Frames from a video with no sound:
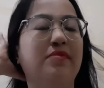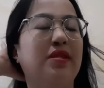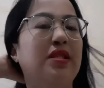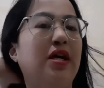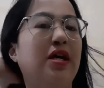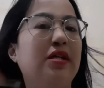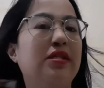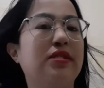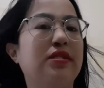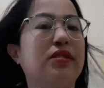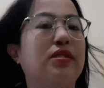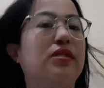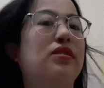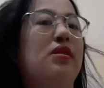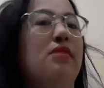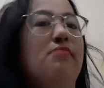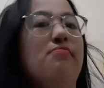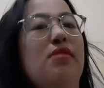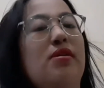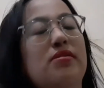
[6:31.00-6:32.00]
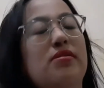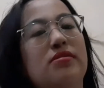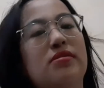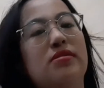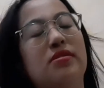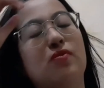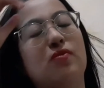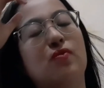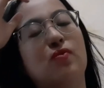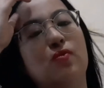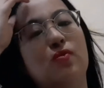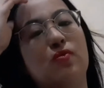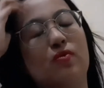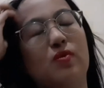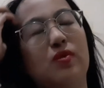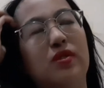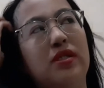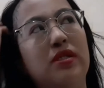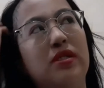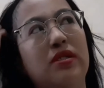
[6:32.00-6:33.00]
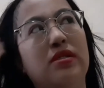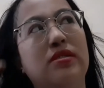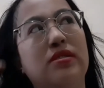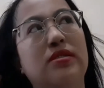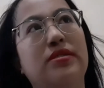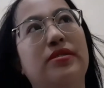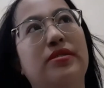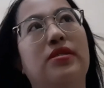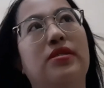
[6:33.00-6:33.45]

last naman siguro is